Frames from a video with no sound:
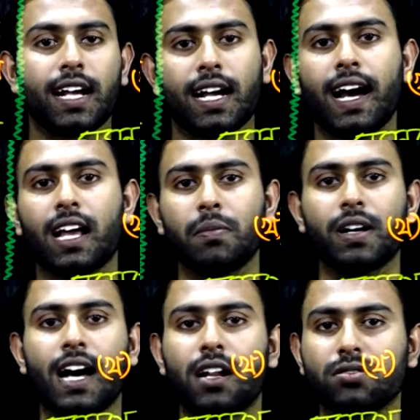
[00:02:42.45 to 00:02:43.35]
ক্ষার বা
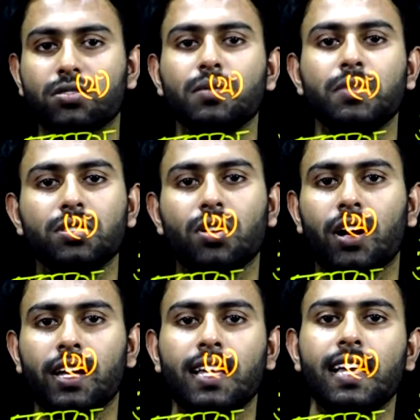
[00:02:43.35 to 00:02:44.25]
ক্ষারক যদি মৃদু হয়